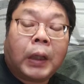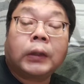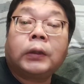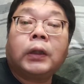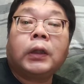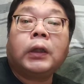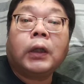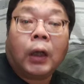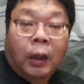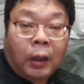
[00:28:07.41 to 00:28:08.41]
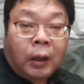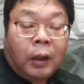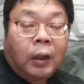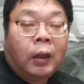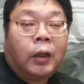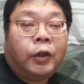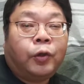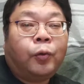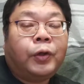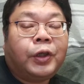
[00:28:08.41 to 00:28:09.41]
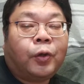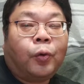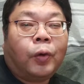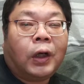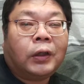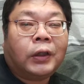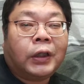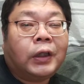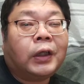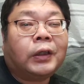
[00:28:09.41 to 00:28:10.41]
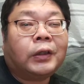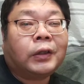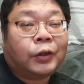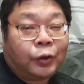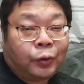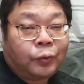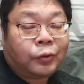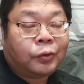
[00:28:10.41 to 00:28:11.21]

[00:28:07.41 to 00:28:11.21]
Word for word: バッテリーが容易に交換できないんですよ。